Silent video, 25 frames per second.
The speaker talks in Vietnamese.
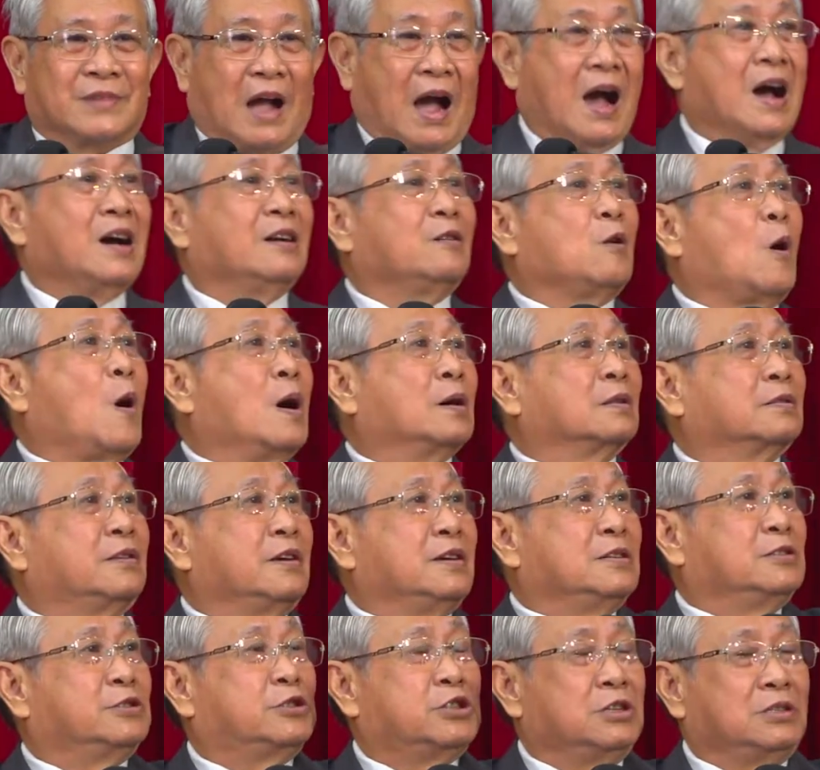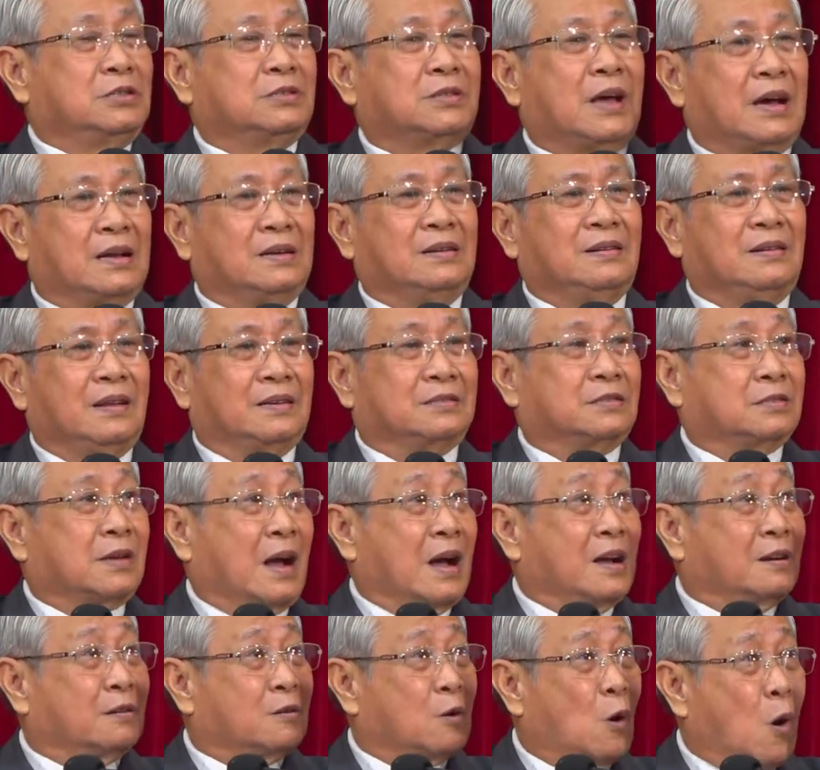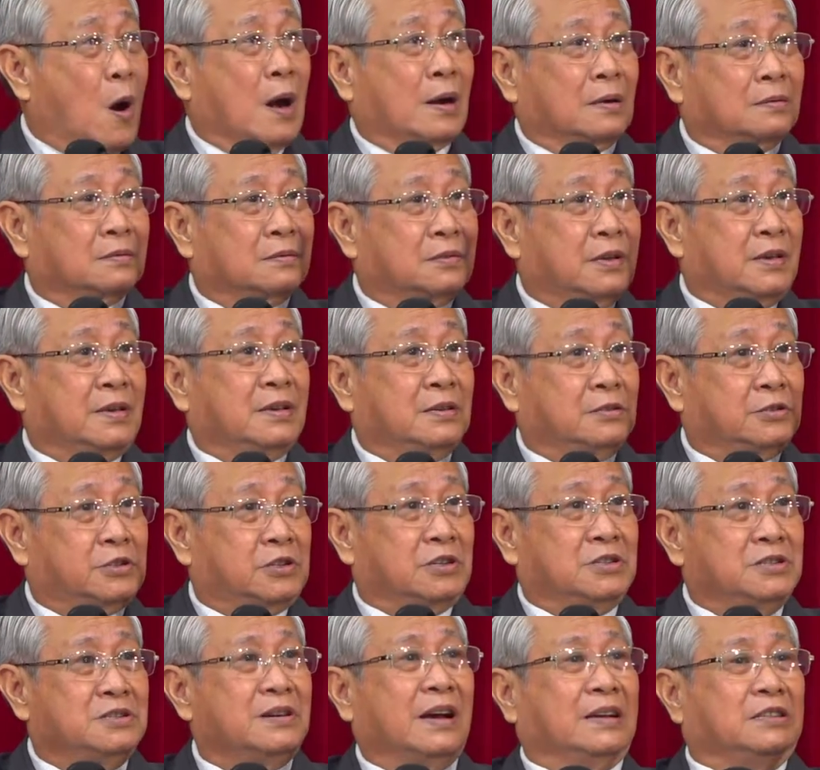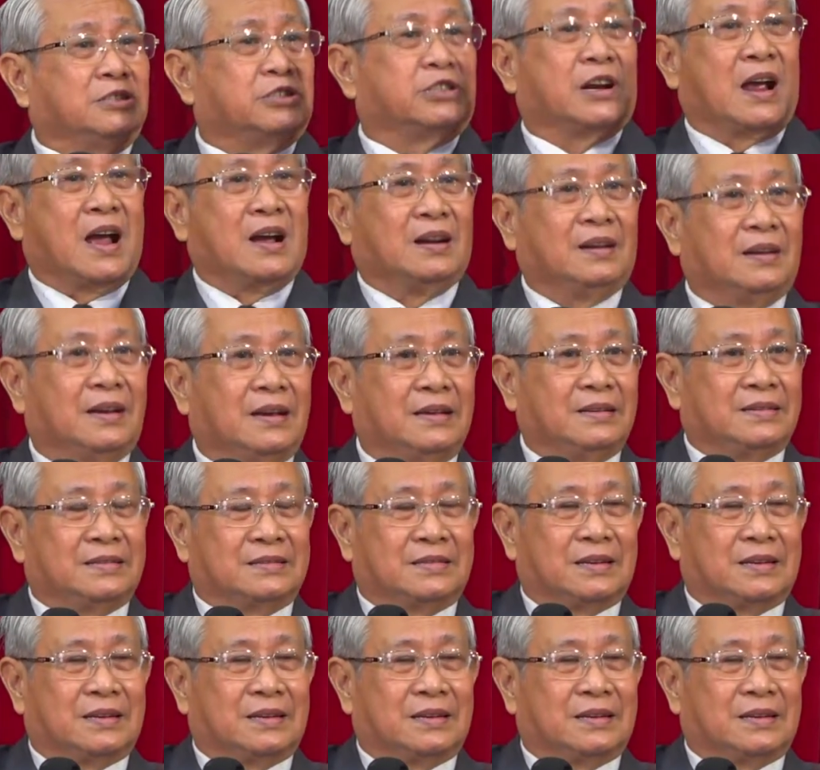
cả đoàn thiên sứ thánh là cả đoàn thiên sứ ánh sáng đấy.